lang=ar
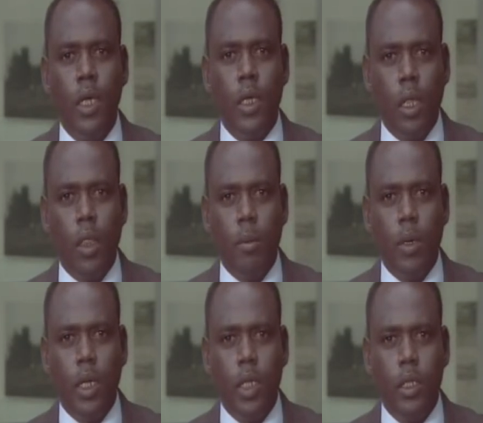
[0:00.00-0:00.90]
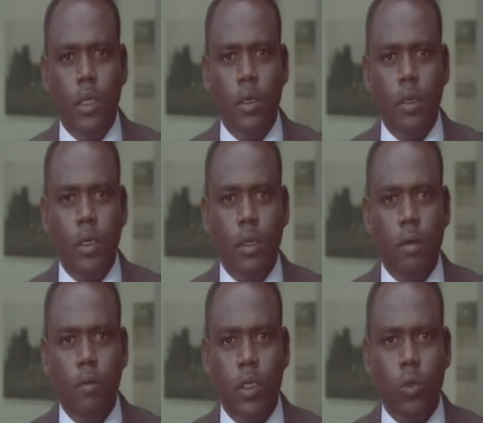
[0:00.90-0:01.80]
نظم نادي
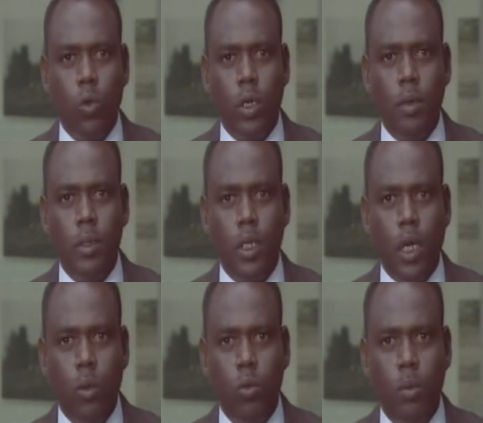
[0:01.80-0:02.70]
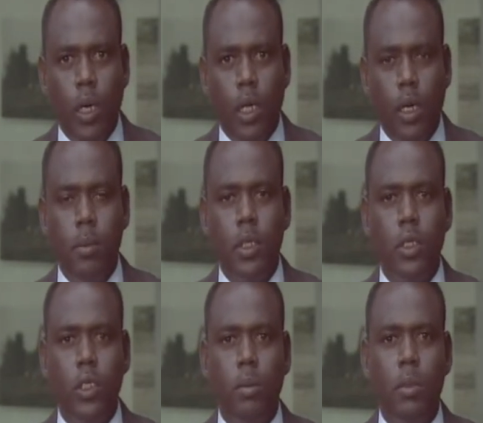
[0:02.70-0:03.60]
آه، فيكتوريا بالتعاون مع
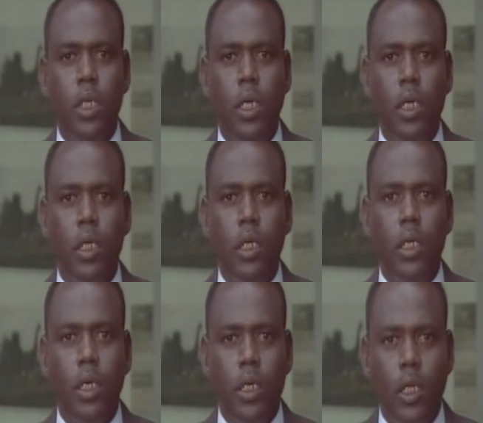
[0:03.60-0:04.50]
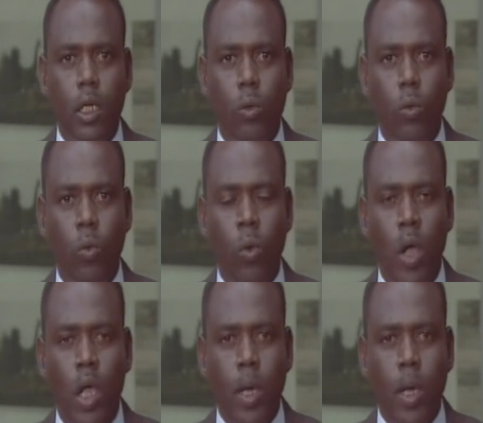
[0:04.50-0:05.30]
رابطة جميلة للتايكوندو